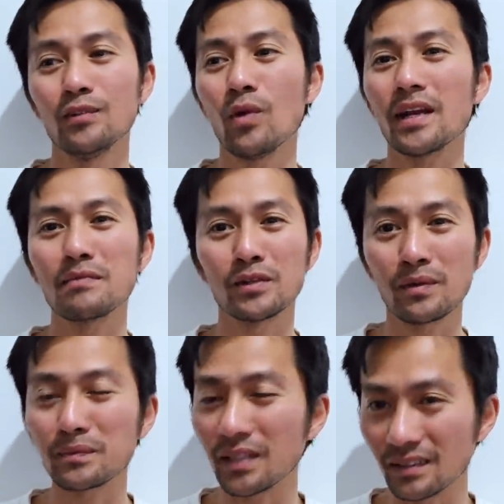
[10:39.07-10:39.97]
Qua đây mình
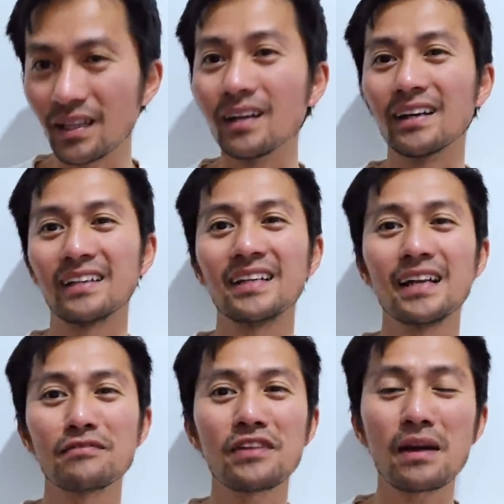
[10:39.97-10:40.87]
có từng đi
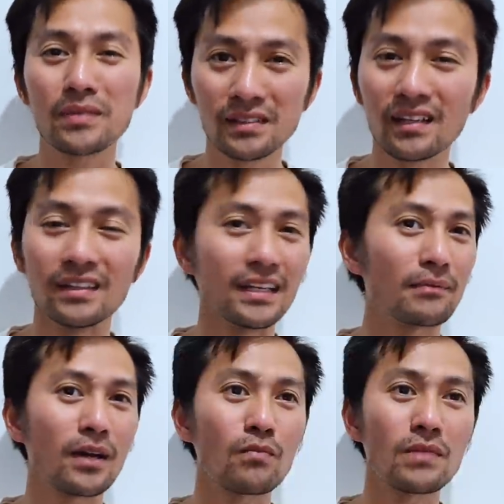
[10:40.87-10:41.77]
làm farm, đi từng đi
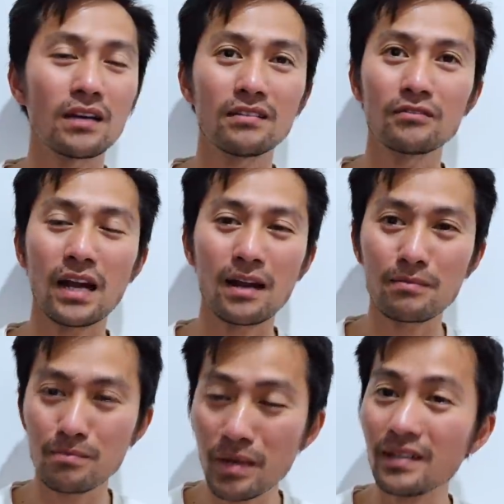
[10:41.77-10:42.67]
làm nông mà, và
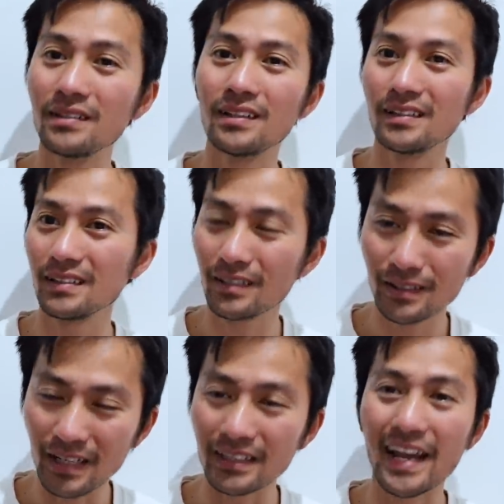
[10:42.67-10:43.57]
mình
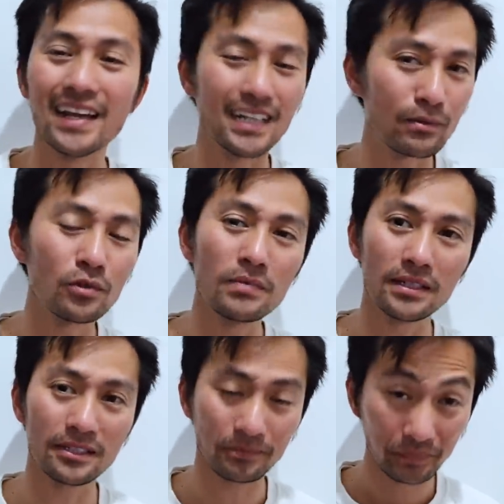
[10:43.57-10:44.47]
nghề nghiệp của mình đó,